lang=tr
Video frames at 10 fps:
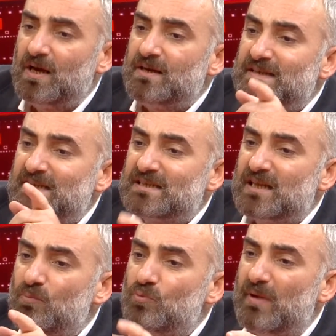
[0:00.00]

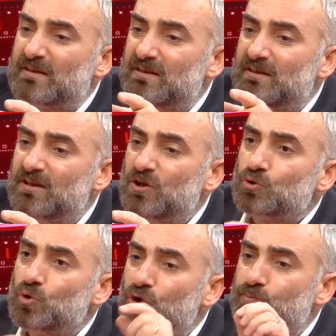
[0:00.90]
İslam ümmetinin
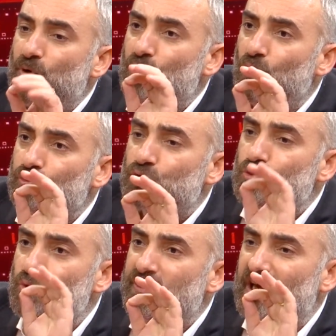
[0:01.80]
4 milyonluk
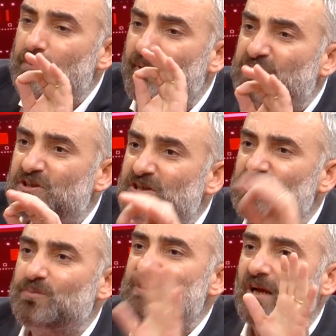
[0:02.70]
Suriyeli parçası
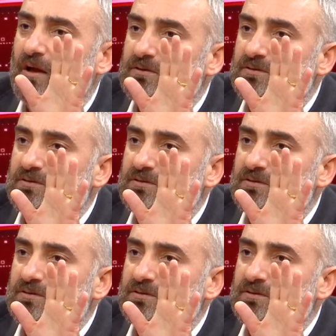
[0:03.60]
içimizde kaldı.